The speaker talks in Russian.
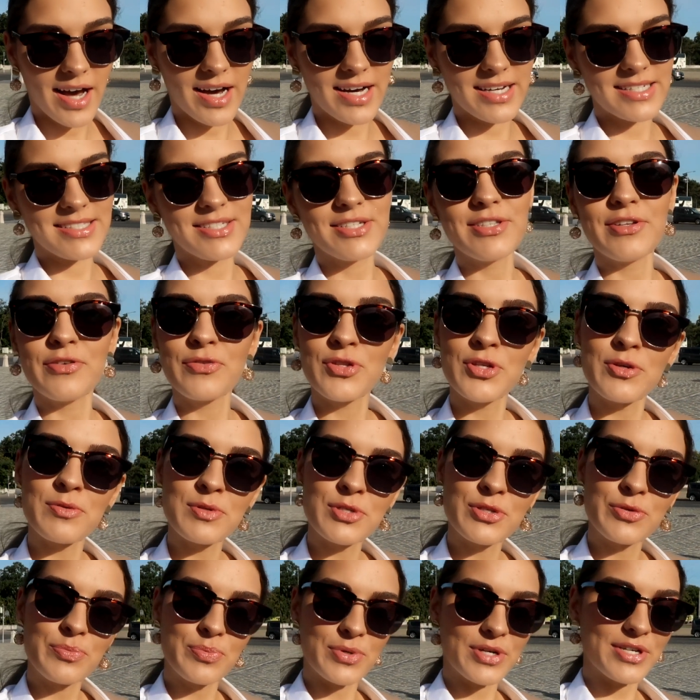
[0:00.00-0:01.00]
А, дело в
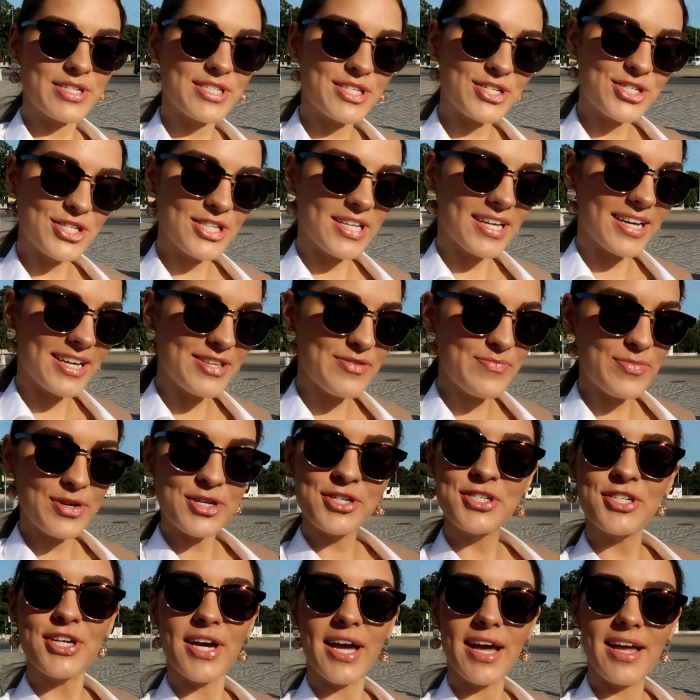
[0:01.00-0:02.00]
том, что произошла
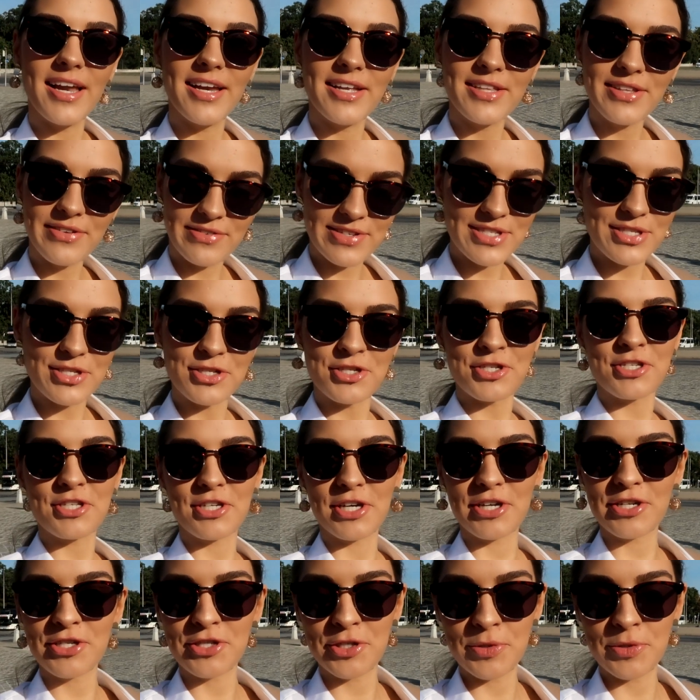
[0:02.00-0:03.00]
небольшая лингвистическая